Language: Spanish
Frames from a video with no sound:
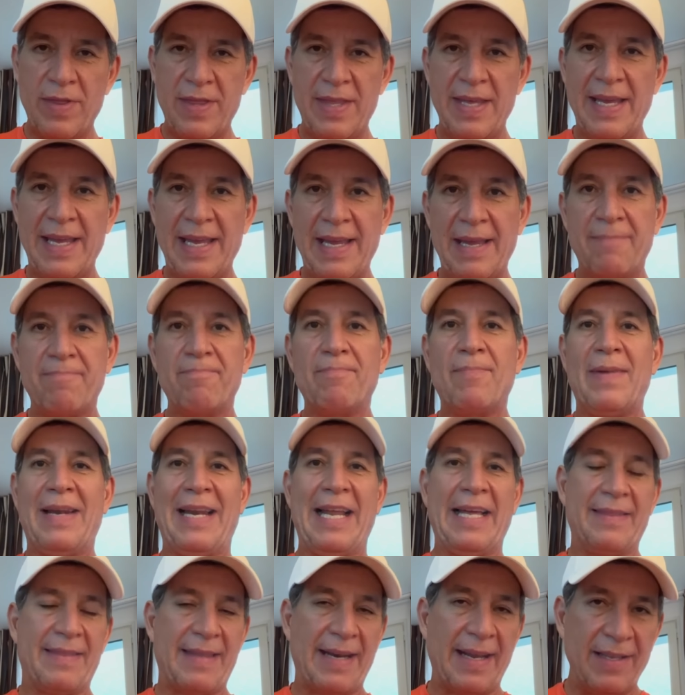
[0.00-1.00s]
de
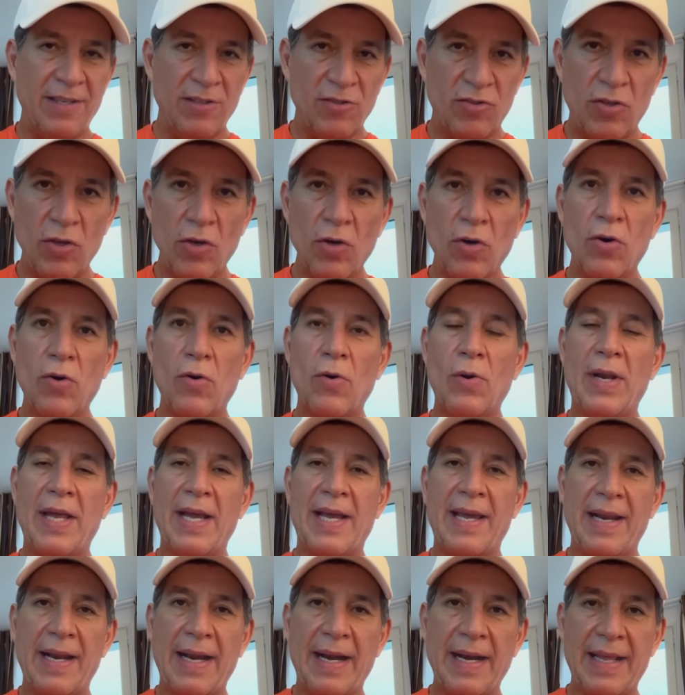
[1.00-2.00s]
la tradición, la
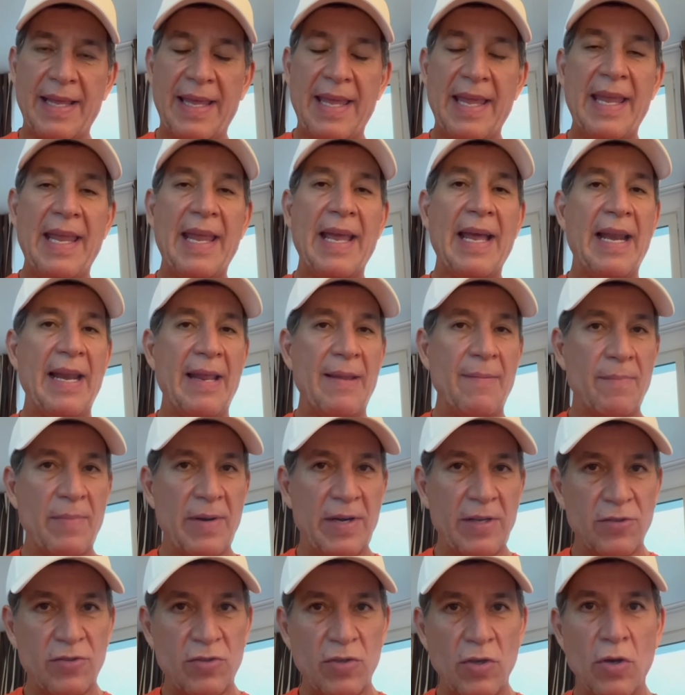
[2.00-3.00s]
jerarquía, la
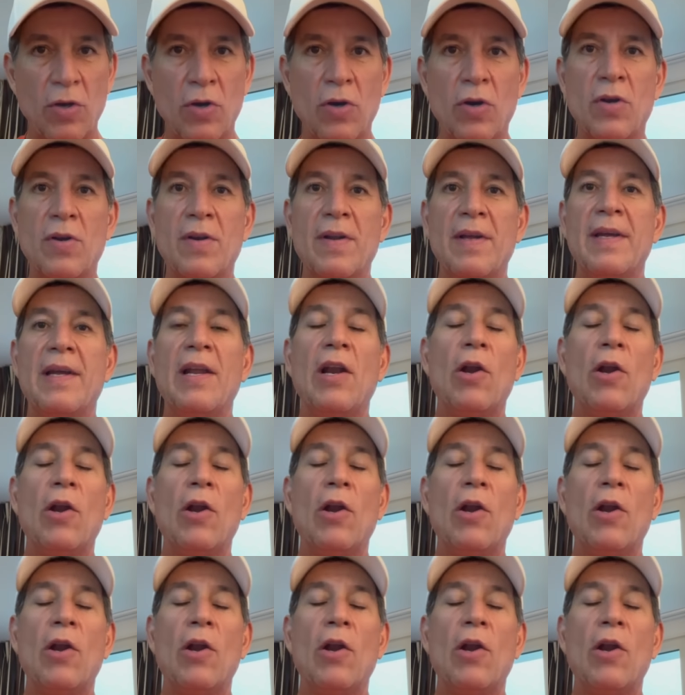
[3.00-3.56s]
inversión,